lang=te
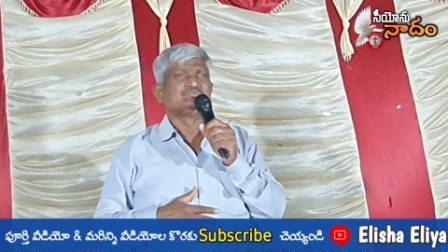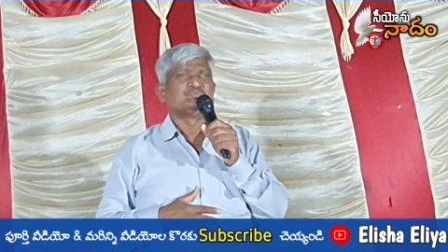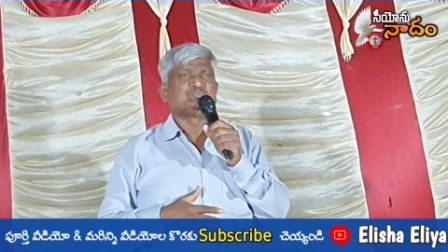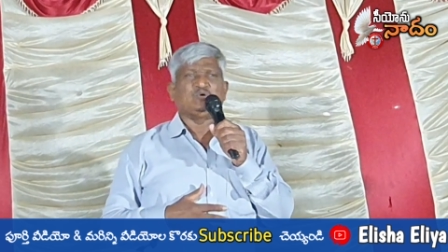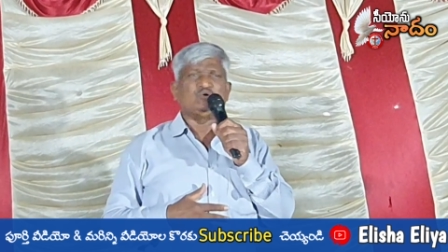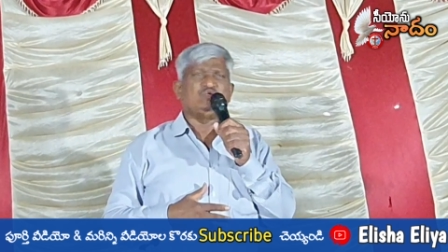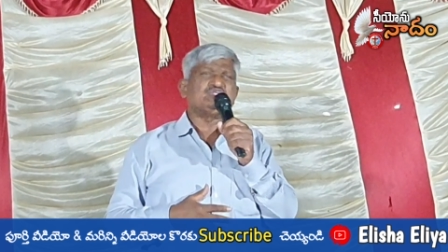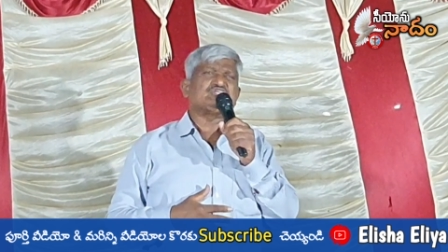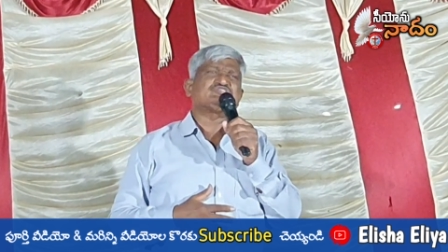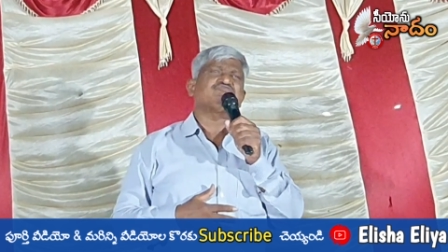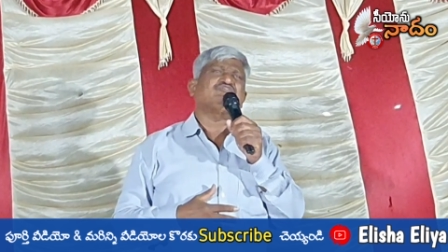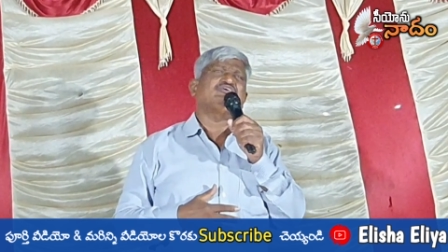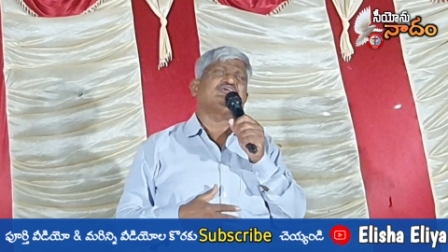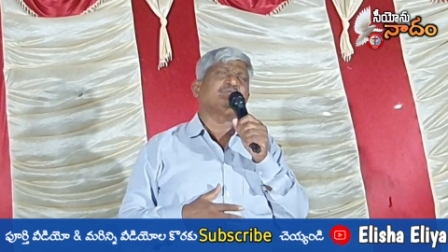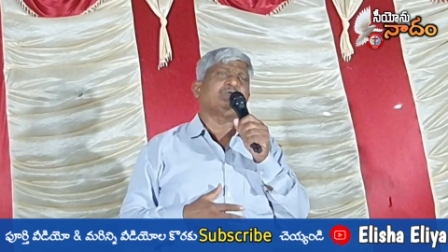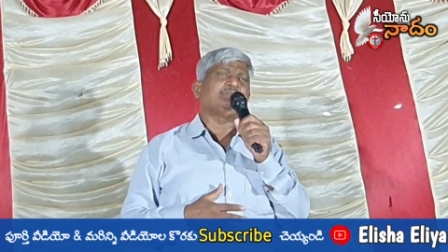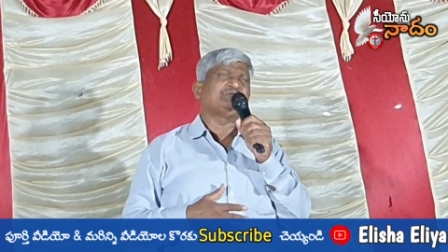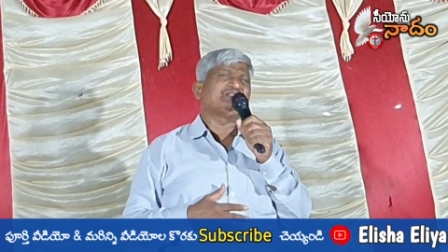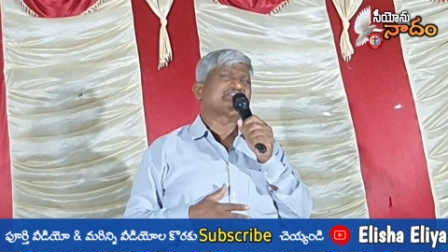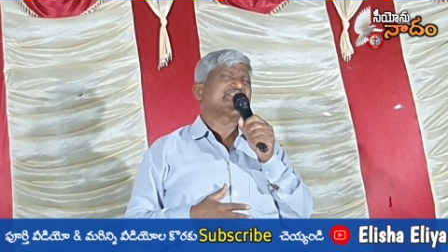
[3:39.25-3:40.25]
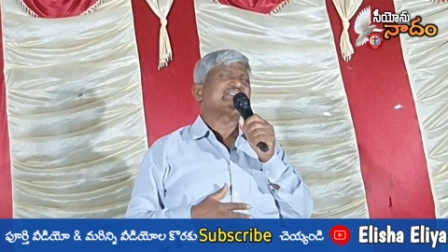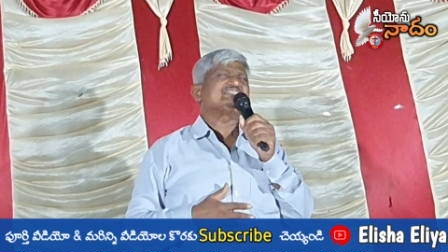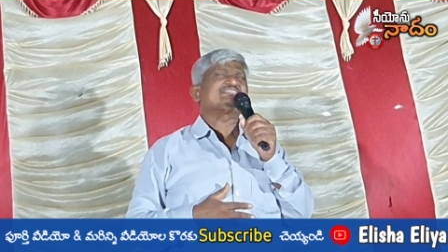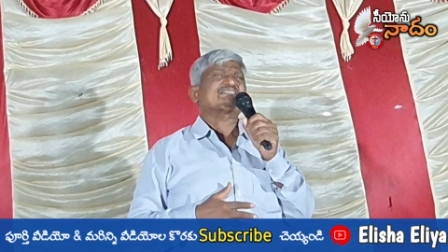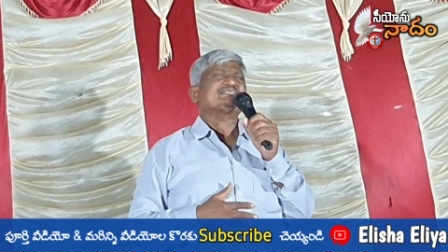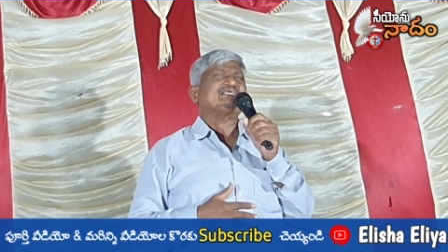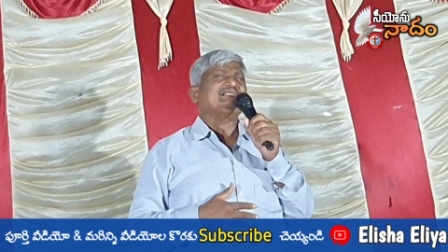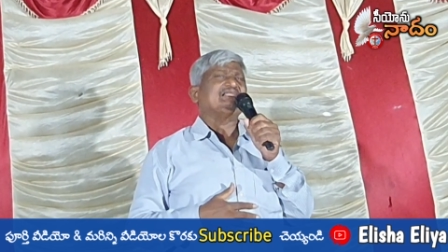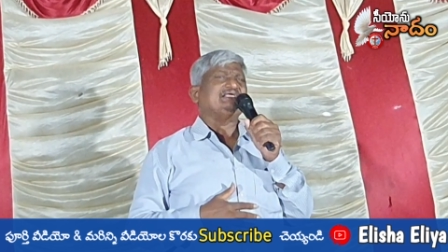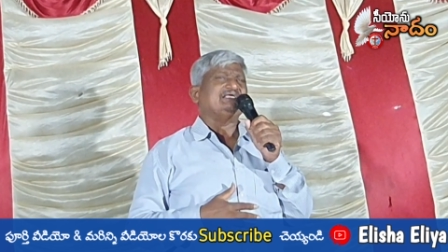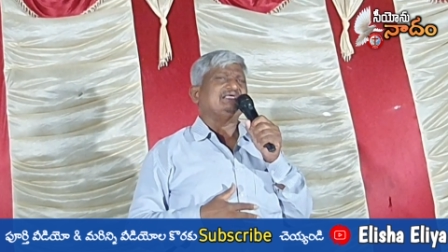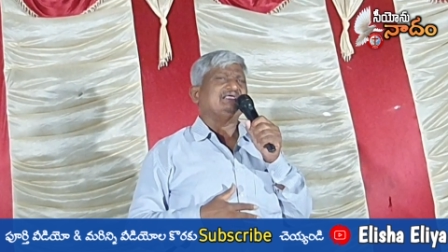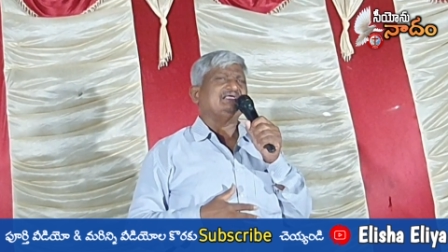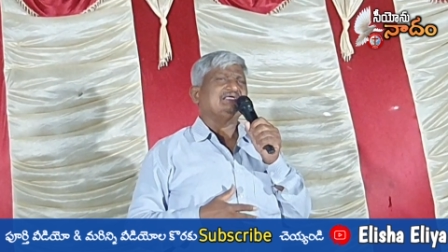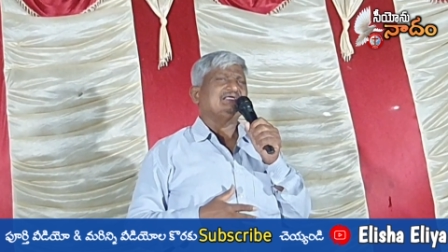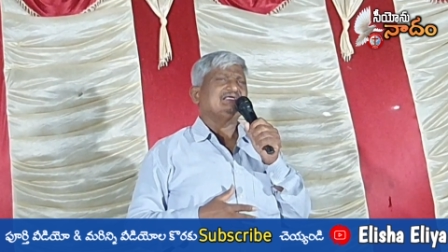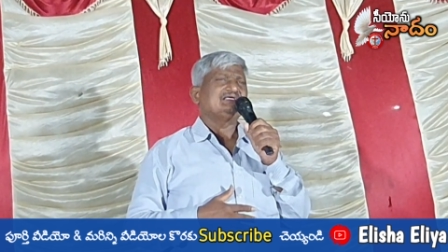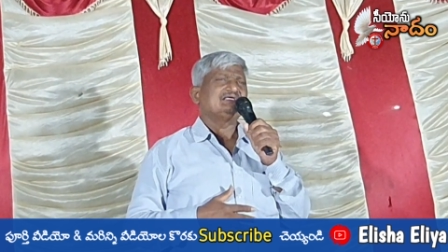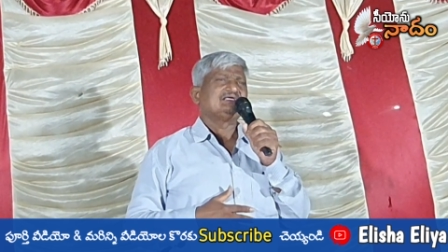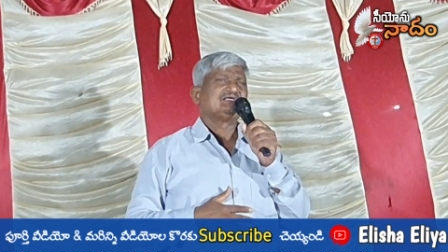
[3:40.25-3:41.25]
పోలీసు వాళ్ళు మమ్మల్ని తీసుకెళ్ళి
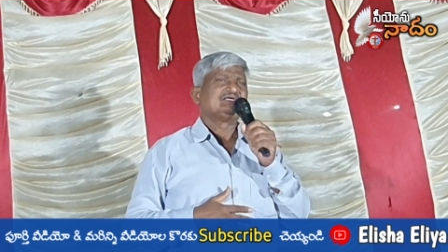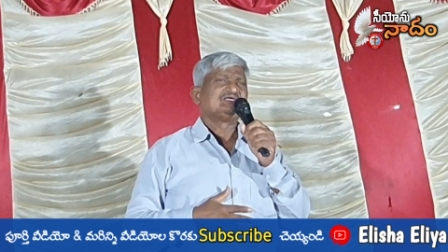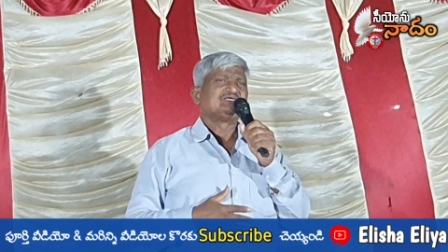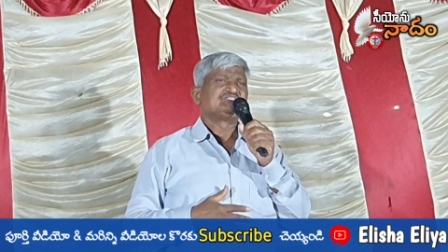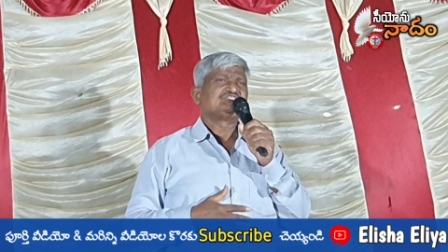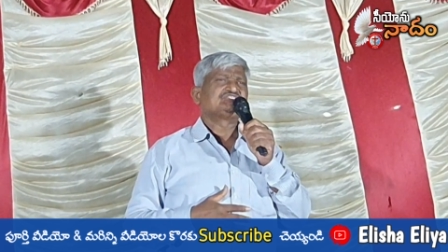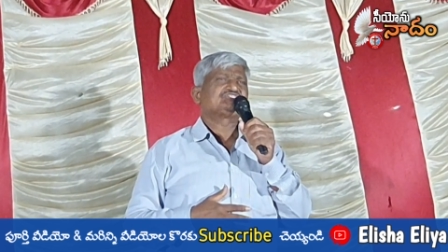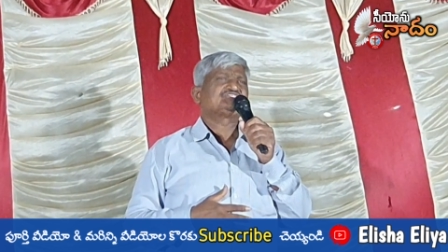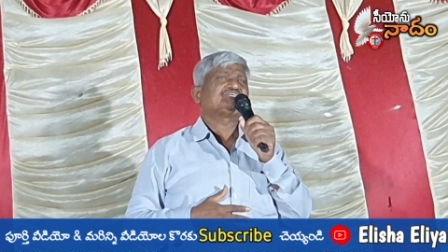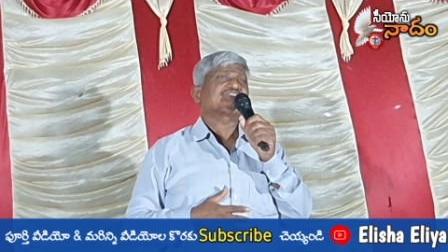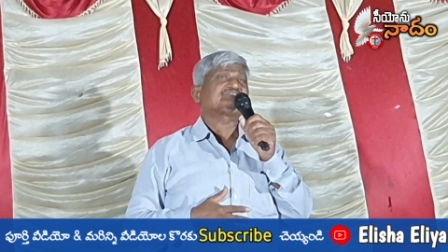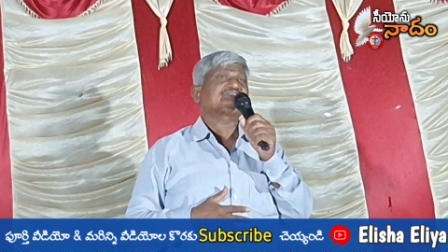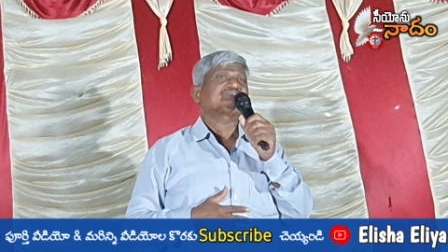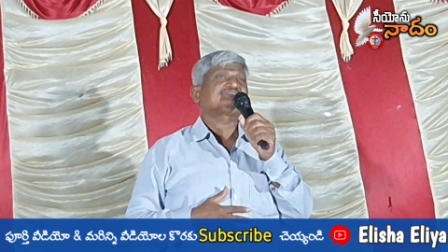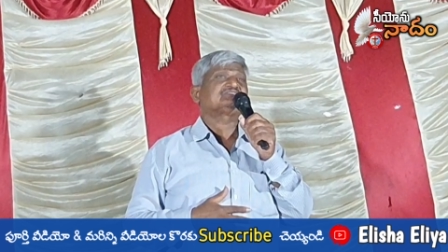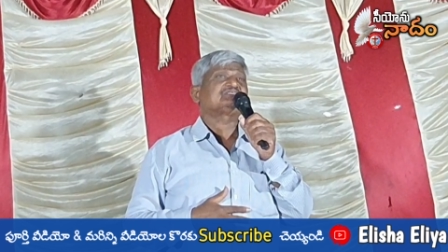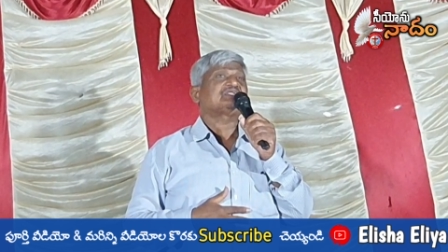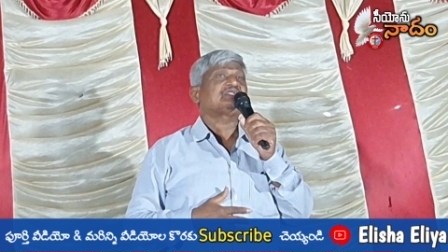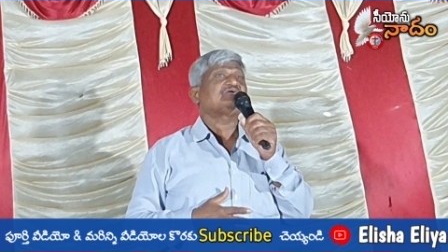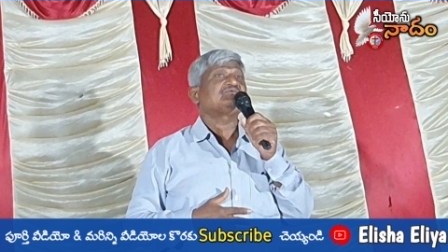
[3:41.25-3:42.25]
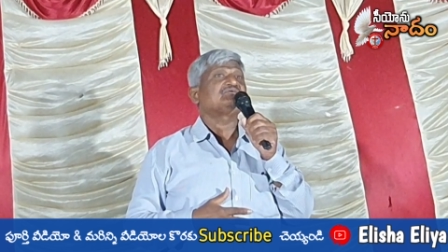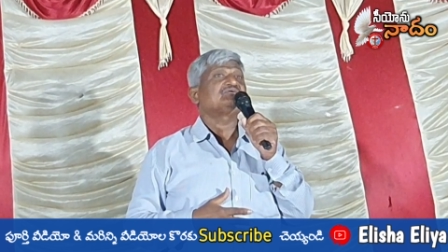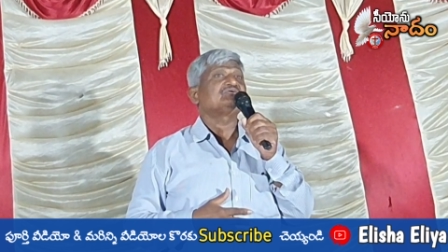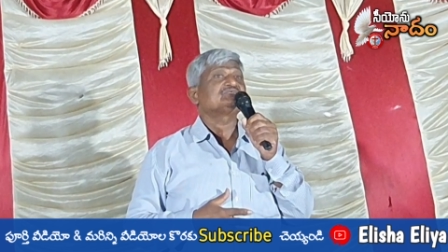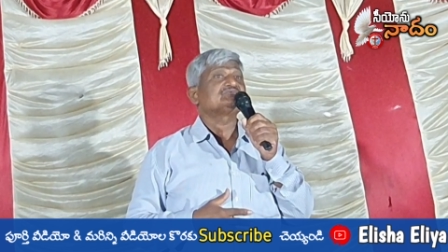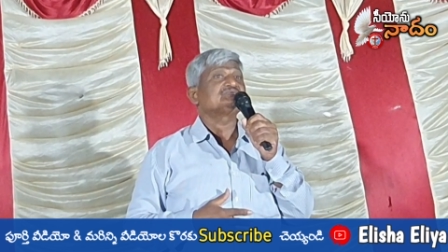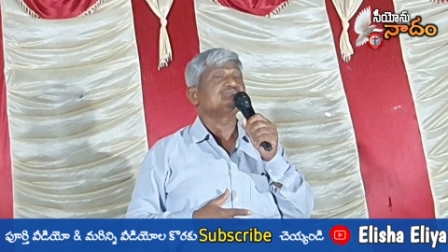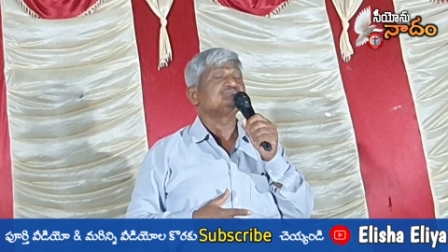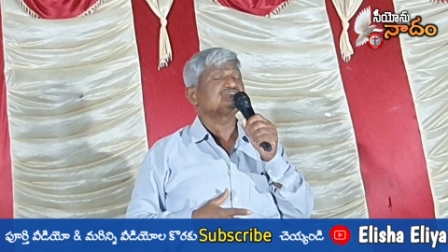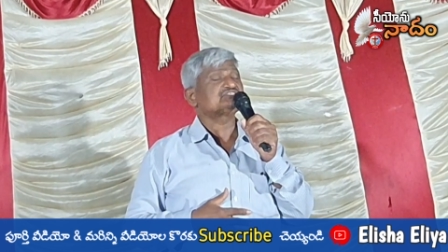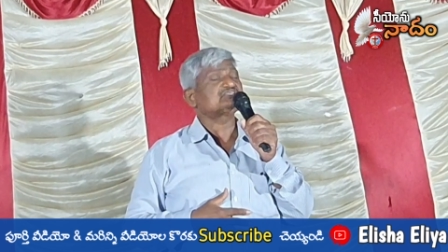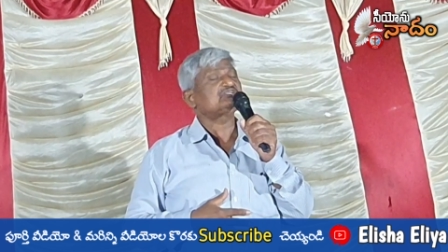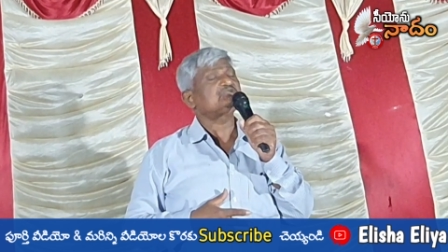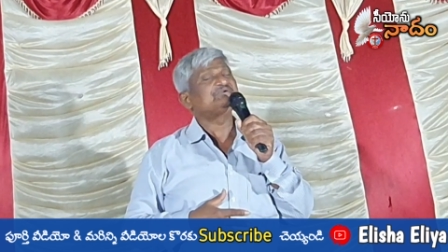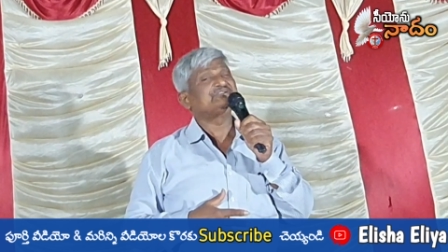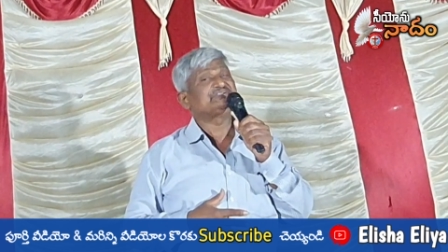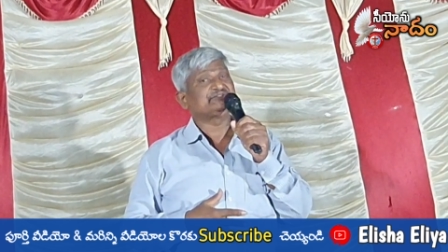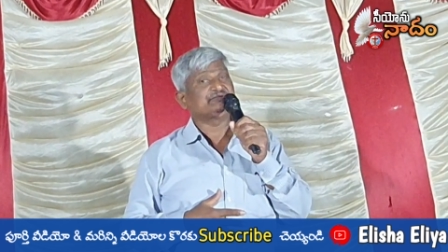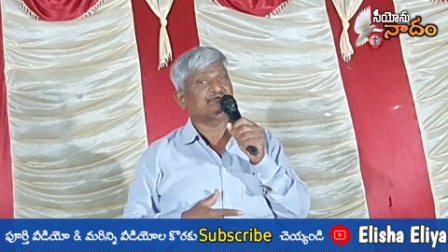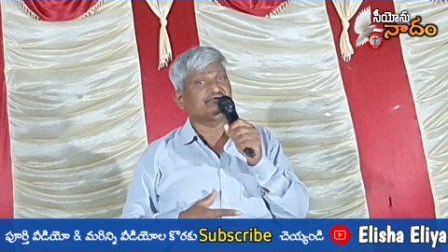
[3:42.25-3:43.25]
చిత్ చిత్ర హింసలు
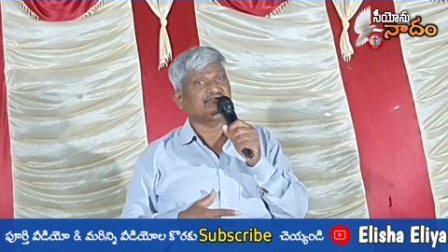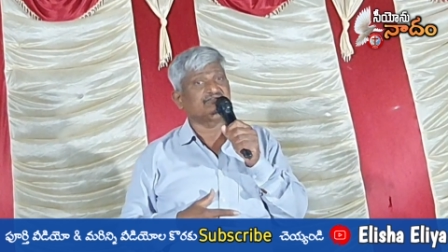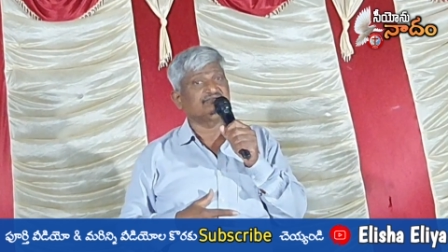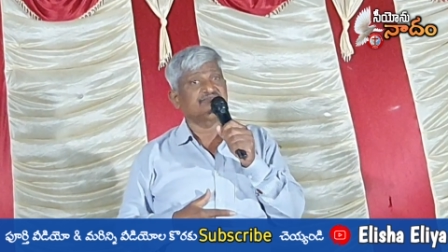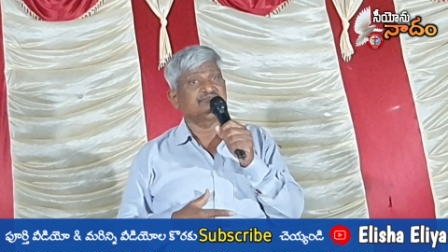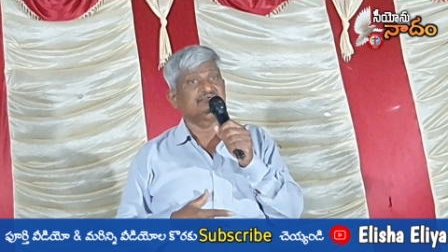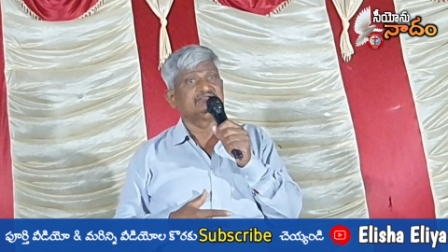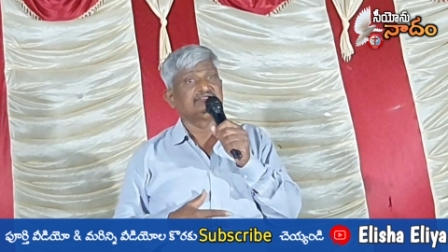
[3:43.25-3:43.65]
పెట్టేవాళ్ళు